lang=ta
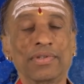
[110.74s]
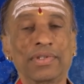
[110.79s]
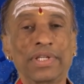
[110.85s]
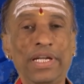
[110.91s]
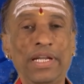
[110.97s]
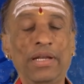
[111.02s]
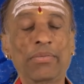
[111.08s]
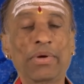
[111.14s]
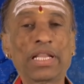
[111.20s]

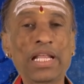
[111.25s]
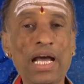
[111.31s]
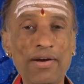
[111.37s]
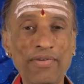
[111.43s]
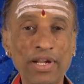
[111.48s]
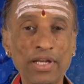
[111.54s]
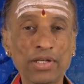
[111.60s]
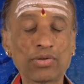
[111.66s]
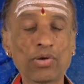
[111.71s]
திடீர்னு பார்த்தா
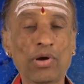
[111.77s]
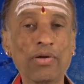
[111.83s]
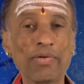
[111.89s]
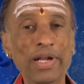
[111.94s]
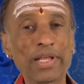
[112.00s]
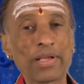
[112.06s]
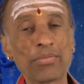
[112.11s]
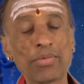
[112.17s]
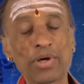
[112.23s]
அவனுக்கு தோல்
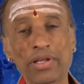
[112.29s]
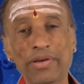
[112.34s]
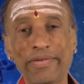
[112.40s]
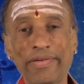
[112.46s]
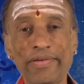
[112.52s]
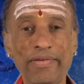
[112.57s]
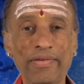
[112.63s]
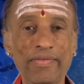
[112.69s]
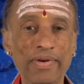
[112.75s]
வலிக்கும் போது
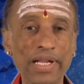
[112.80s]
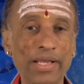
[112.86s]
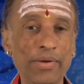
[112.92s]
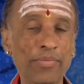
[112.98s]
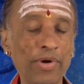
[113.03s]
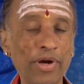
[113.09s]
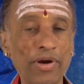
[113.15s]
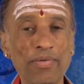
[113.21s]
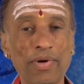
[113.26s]
விலகி
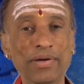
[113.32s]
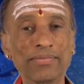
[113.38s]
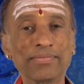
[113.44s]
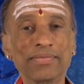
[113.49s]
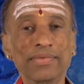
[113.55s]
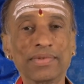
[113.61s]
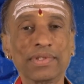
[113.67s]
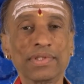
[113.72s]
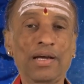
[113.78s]
போயிடுவோம்
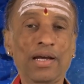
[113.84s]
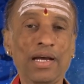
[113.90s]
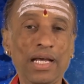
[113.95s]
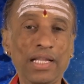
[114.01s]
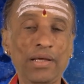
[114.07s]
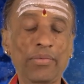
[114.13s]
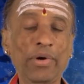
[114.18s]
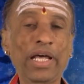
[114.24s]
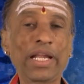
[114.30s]

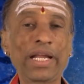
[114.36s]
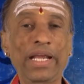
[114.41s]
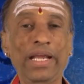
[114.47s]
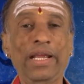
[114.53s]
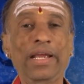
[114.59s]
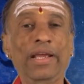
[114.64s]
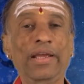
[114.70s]
அந்த மாதிரி